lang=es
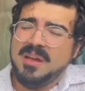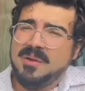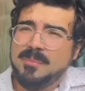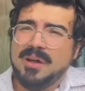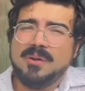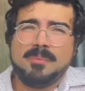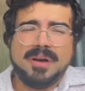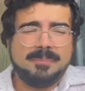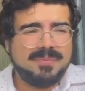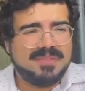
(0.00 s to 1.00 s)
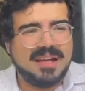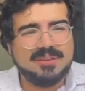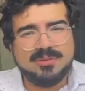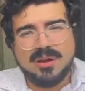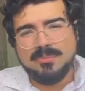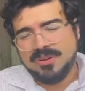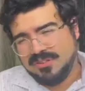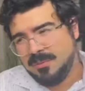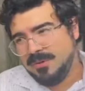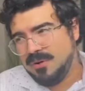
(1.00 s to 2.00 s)
Bueno, pues tanto al
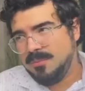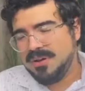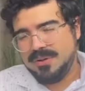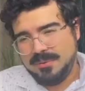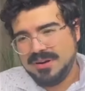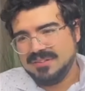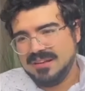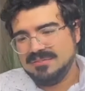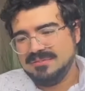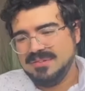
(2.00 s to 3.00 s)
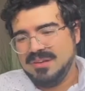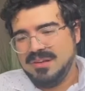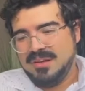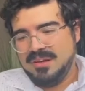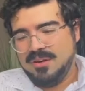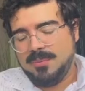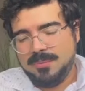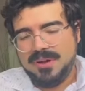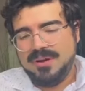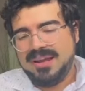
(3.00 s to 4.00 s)
municipio como a Universal, lo
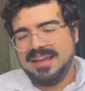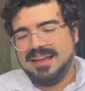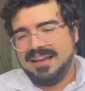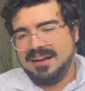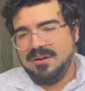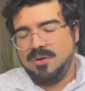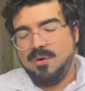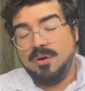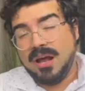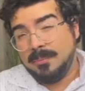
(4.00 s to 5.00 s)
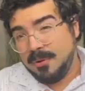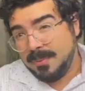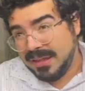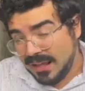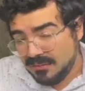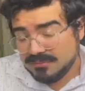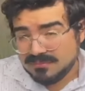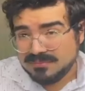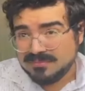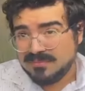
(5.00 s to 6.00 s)
primero es que o la propiedad
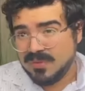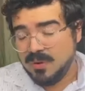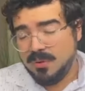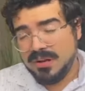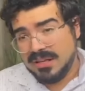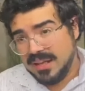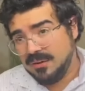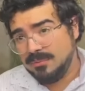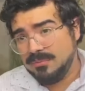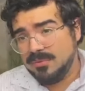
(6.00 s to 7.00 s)
o el dinero.